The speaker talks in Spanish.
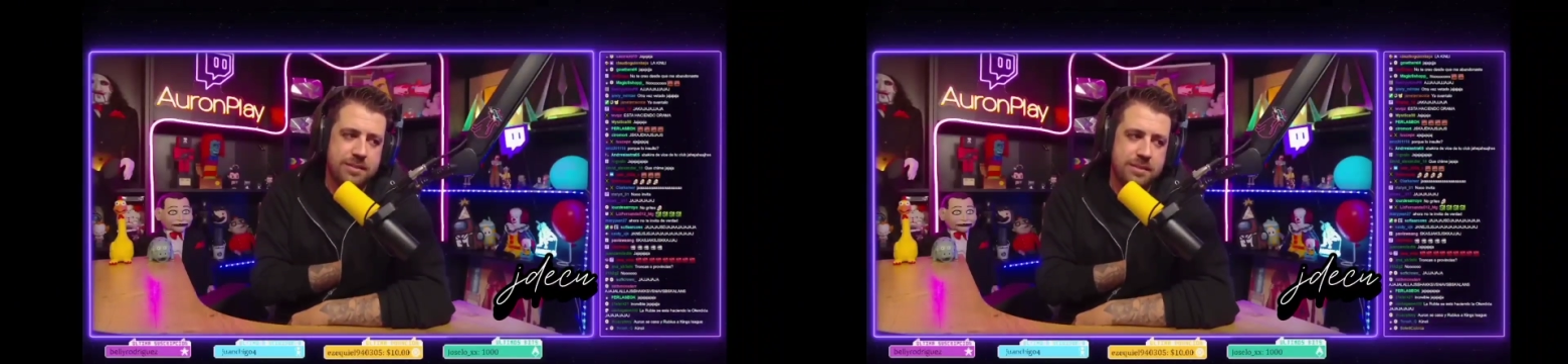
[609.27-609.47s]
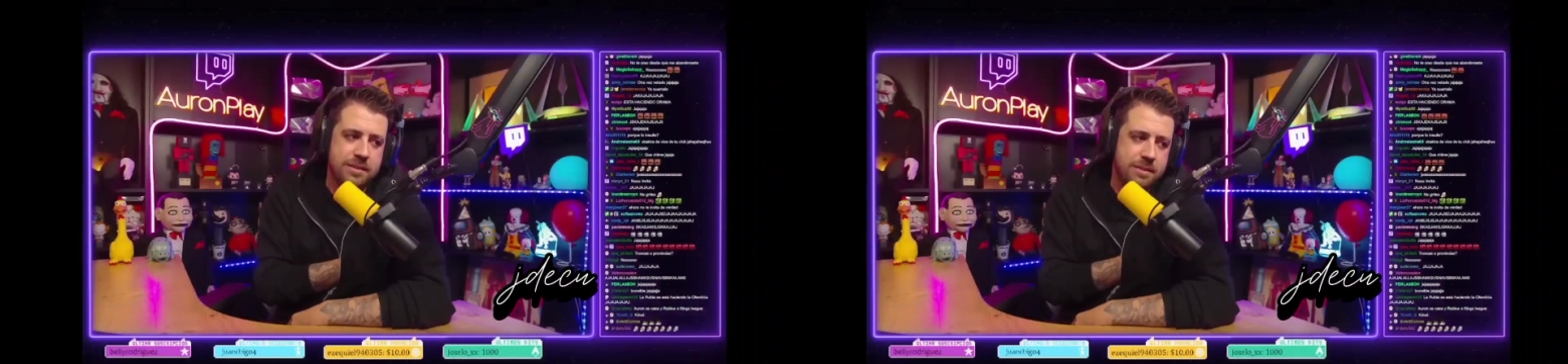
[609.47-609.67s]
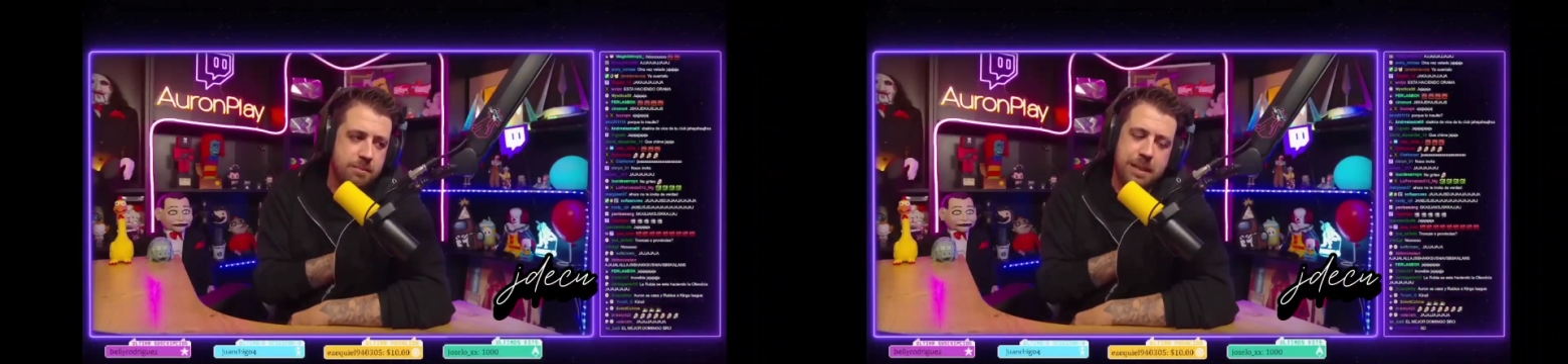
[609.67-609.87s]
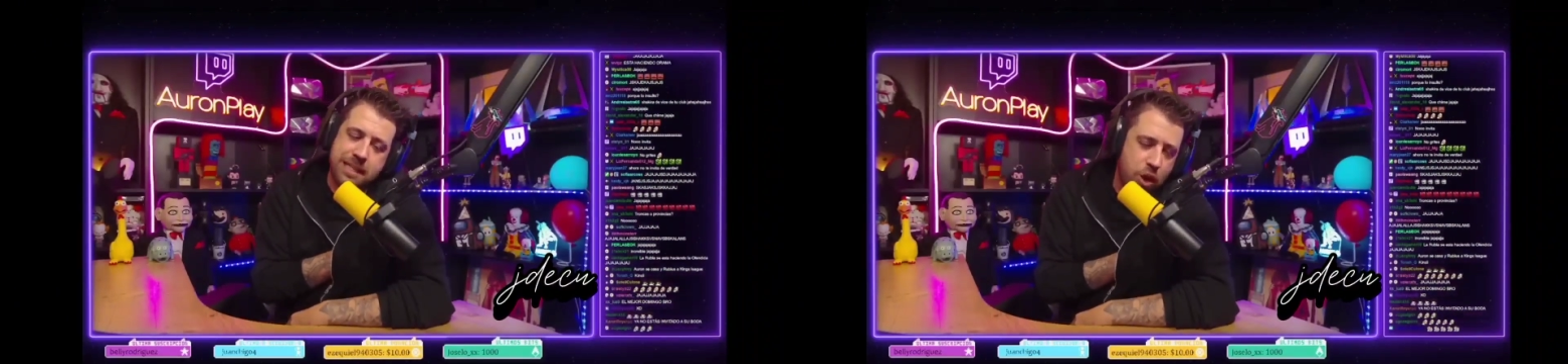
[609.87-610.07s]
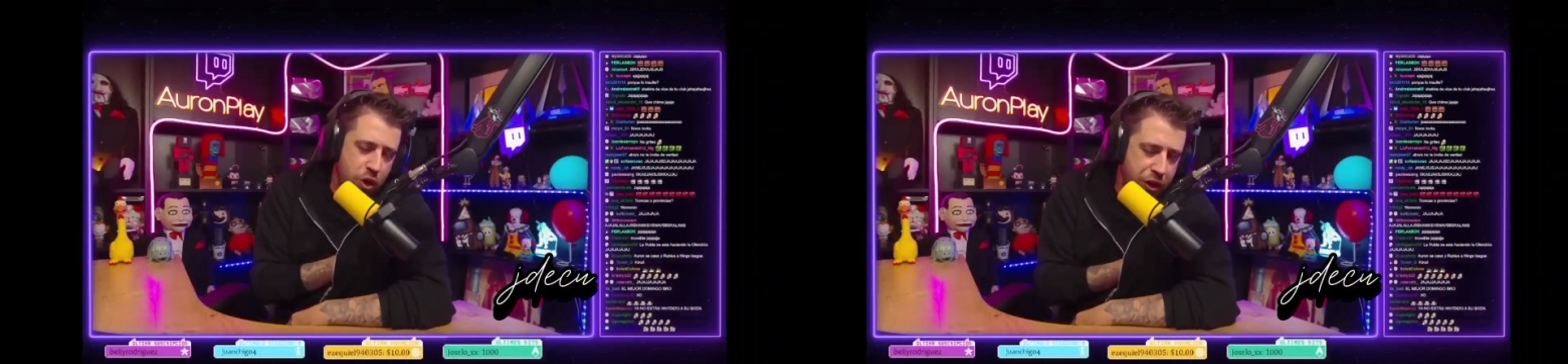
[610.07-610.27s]
Mira, te
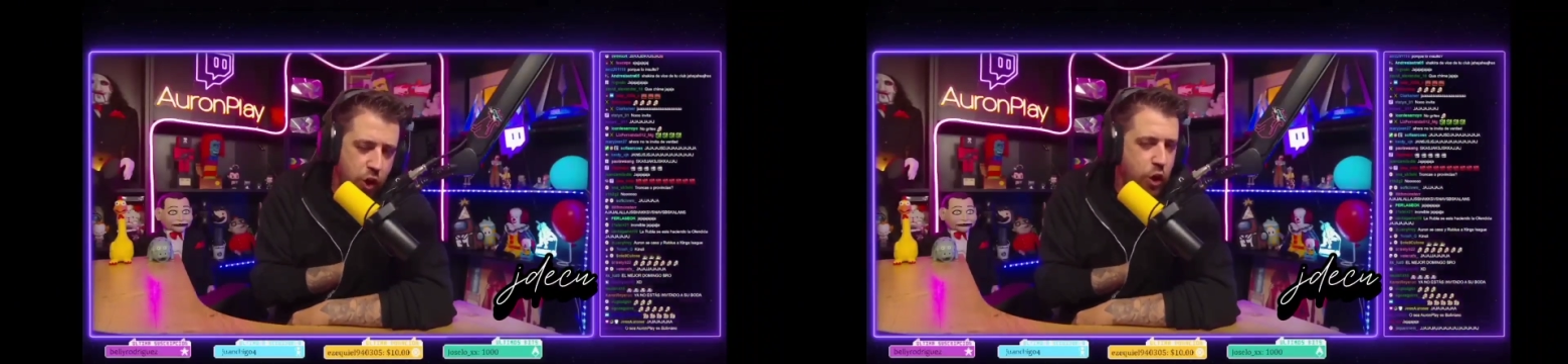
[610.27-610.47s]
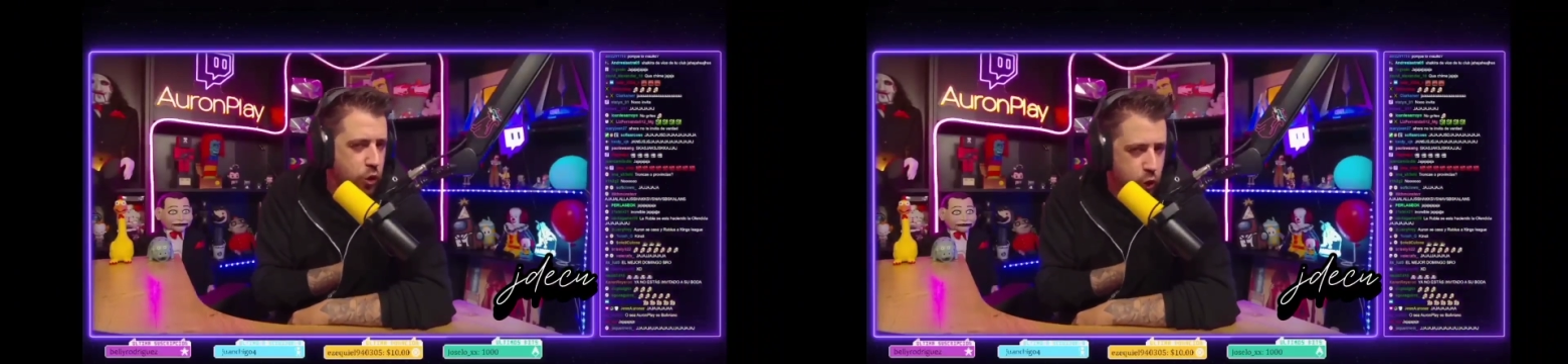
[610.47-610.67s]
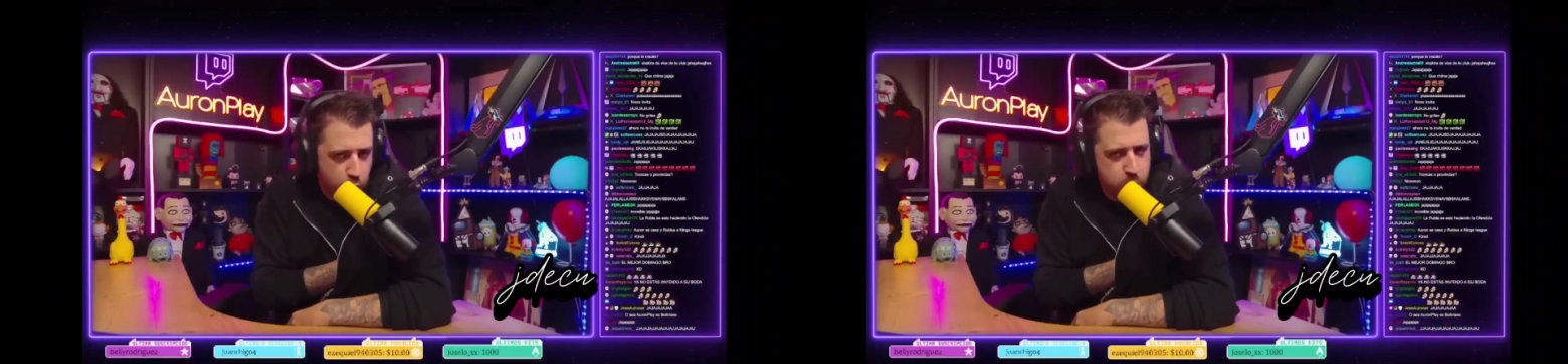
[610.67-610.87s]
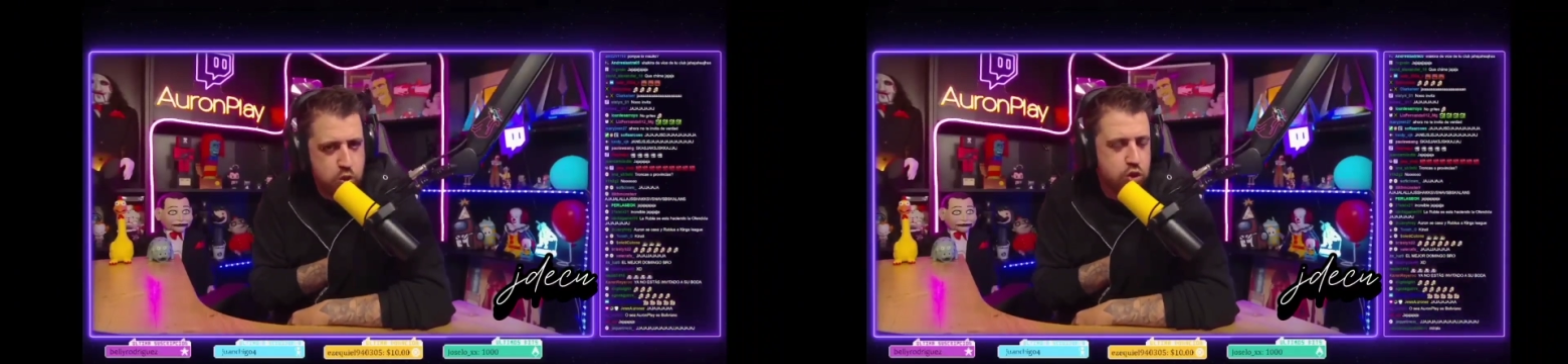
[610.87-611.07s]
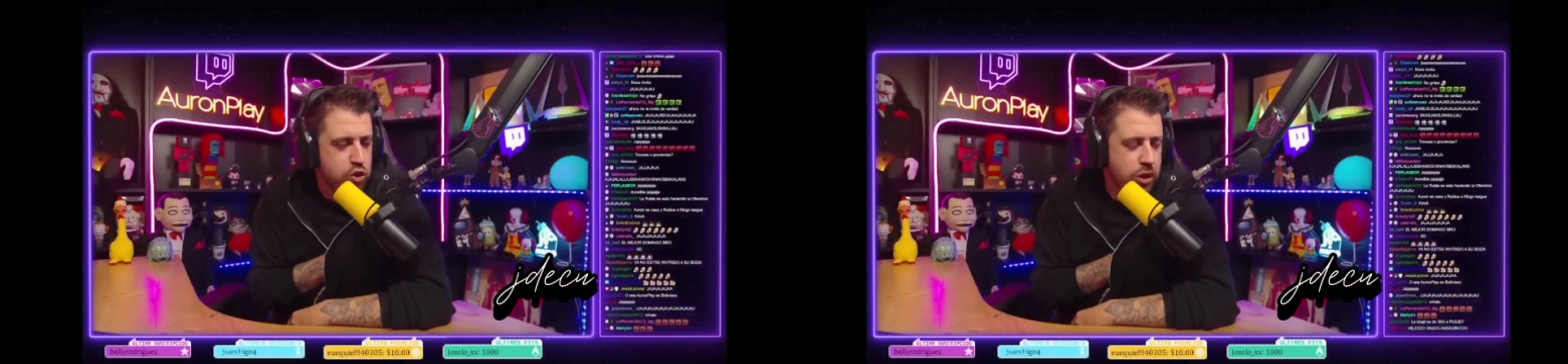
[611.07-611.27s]
lo reconozco, Rubius.
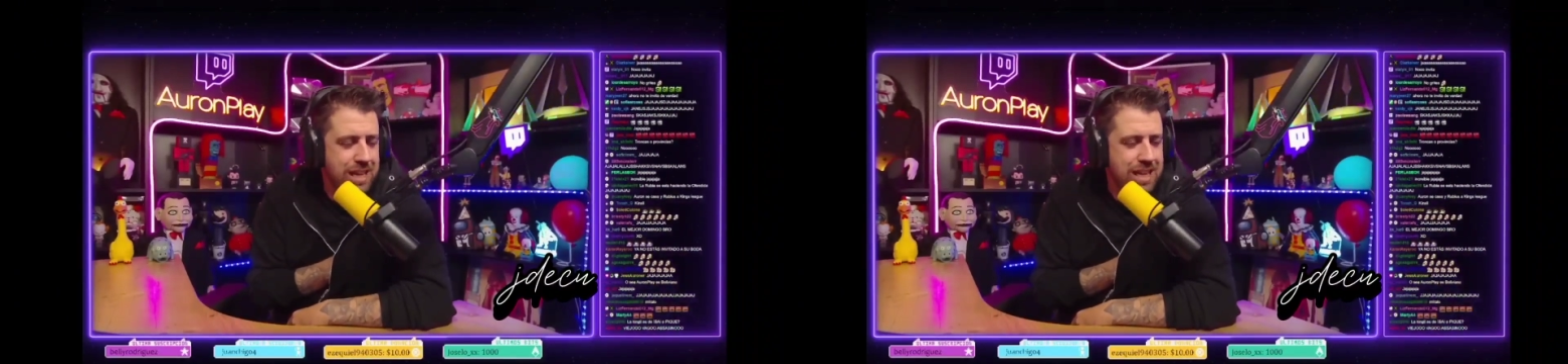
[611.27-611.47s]
Yo tenía